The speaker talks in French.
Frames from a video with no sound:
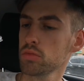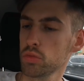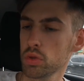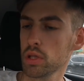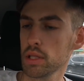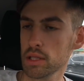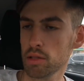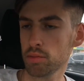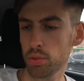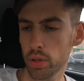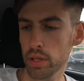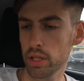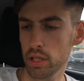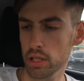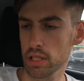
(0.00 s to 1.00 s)
Tous les
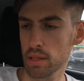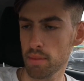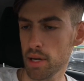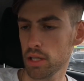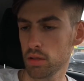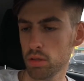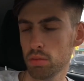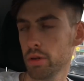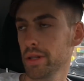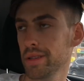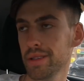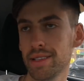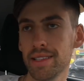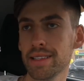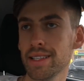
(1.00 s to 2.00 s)
employés de ce McDo me
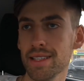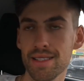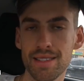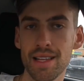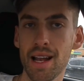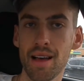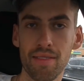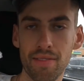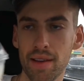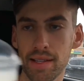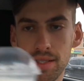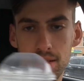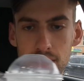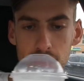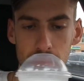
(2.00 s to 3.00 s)
détestaient la
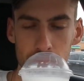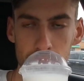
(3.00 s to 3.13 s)
face.